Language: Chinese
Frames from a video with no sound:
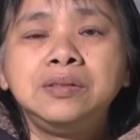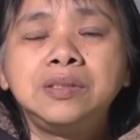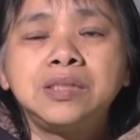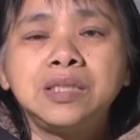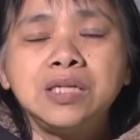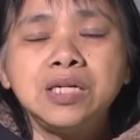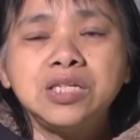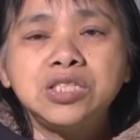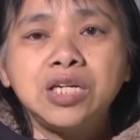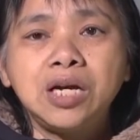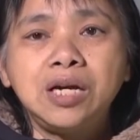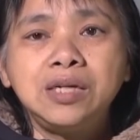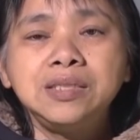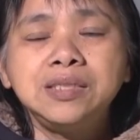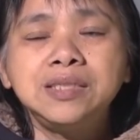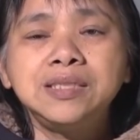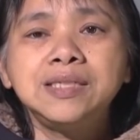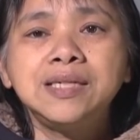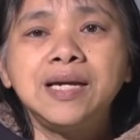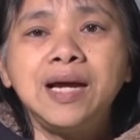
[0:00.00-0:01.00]
整个城
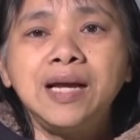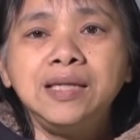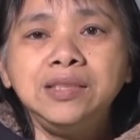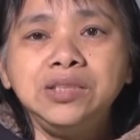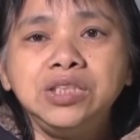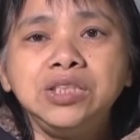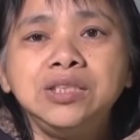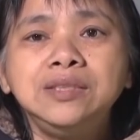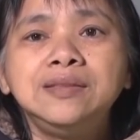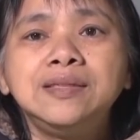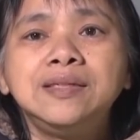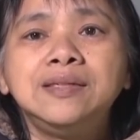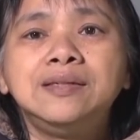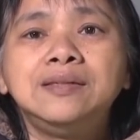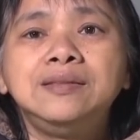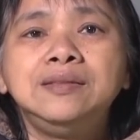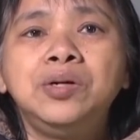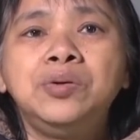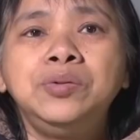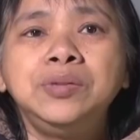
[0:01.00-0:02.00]
市安静
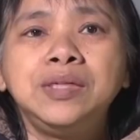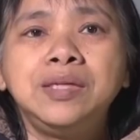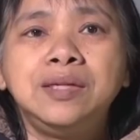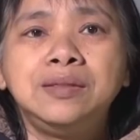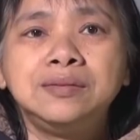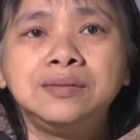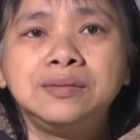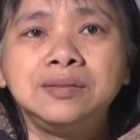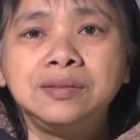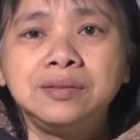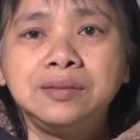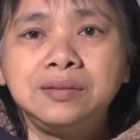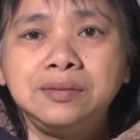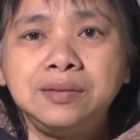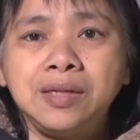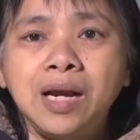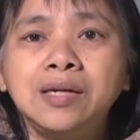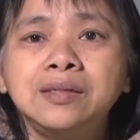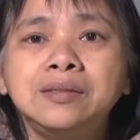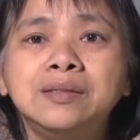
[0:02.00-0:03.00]
的有点
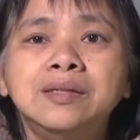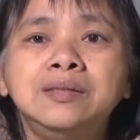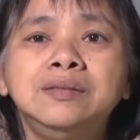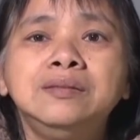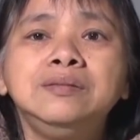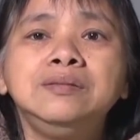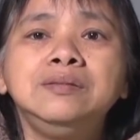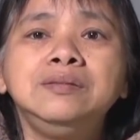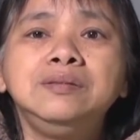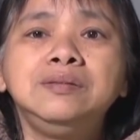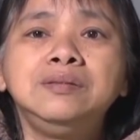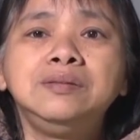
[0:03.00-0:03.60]
让人